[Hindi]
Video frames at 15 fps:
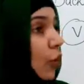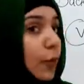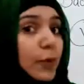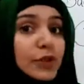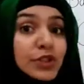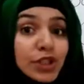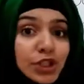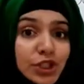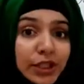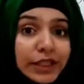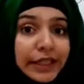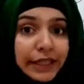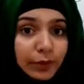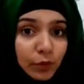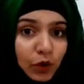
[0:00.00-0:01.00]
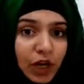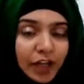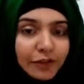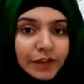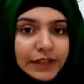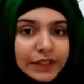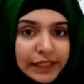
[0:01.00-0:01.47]
ओपोजिशन कर हैं
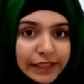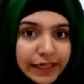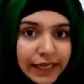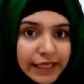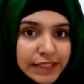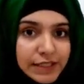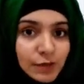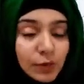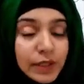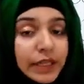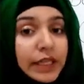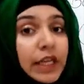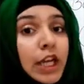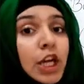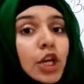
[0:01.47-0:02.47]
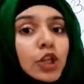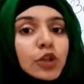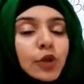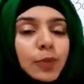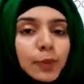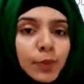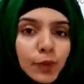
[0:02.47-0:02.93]
मुखालफत कर रहे हैं इस वी के
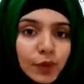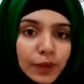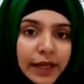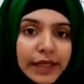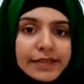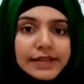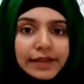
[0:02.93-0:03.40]
तो पूरे